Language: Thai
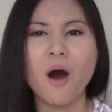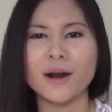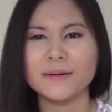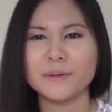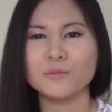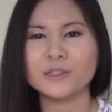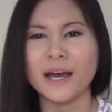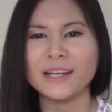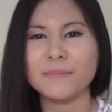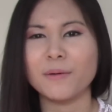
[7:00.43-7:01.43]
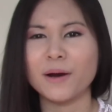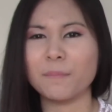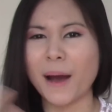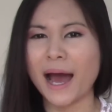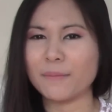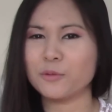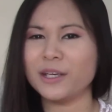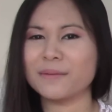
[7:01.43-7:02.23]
ฮอตเป็นผู้ชายที่แบบว่าผ่านผู้หญิง